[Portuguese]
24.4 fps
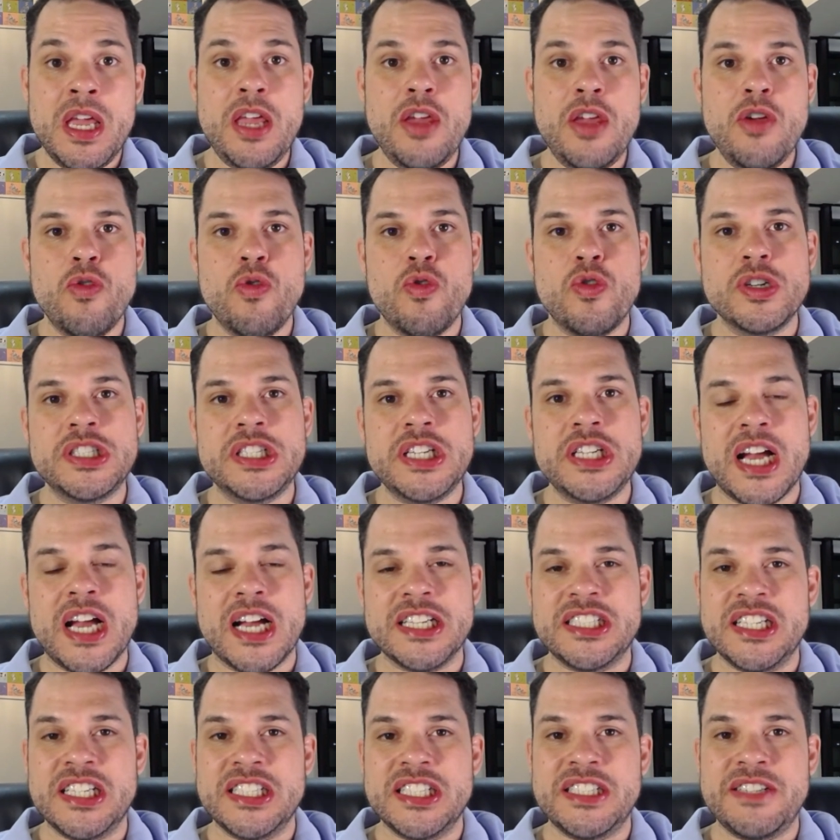e hoje
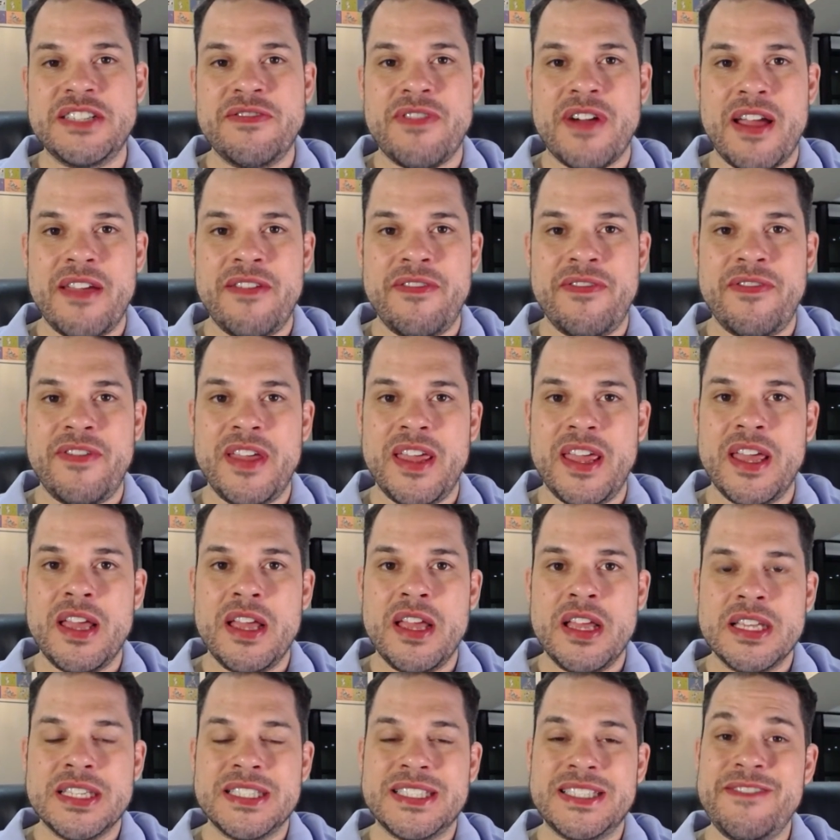a gente vai ver
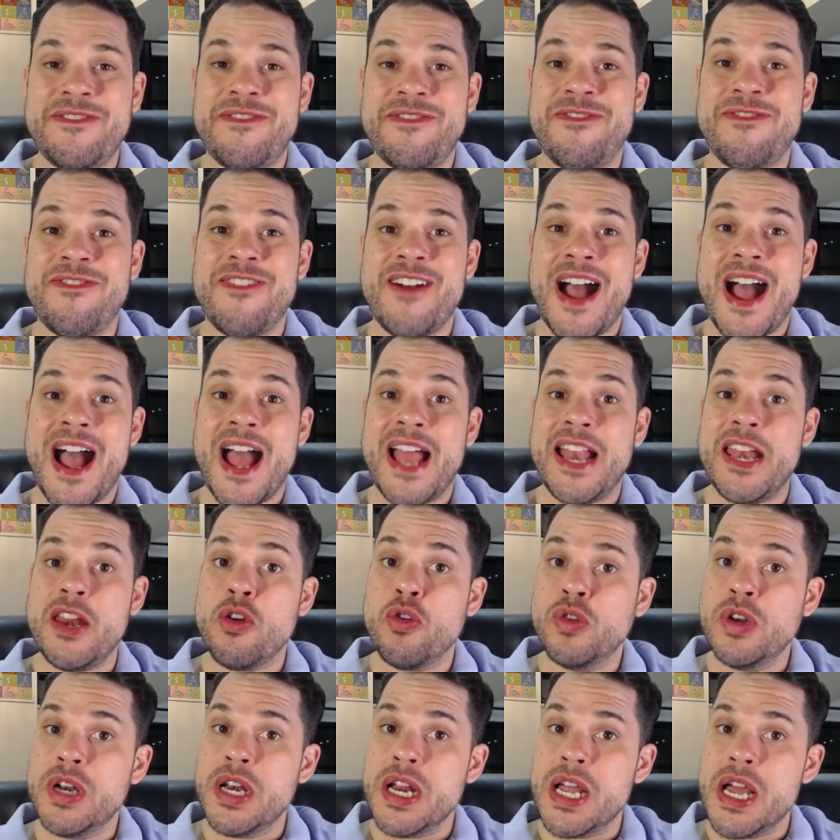se
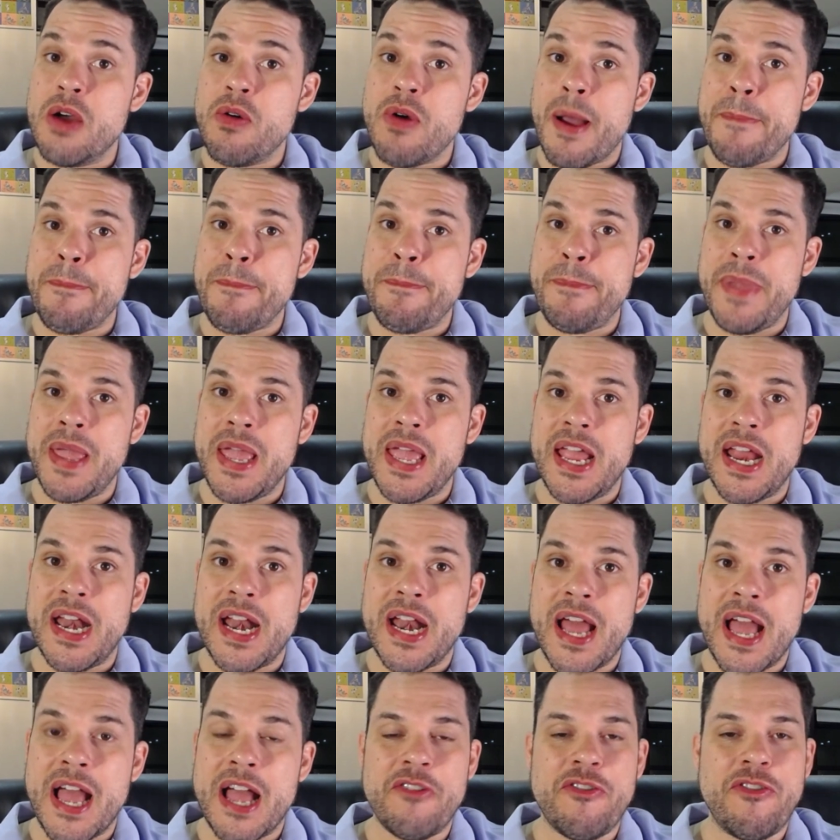vale ou não a
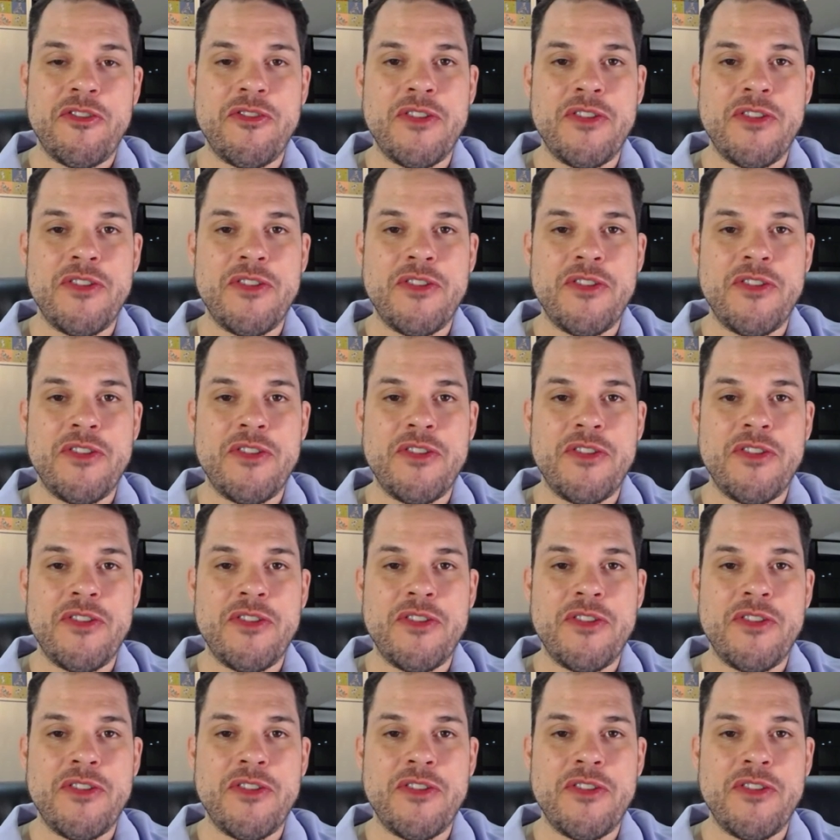pena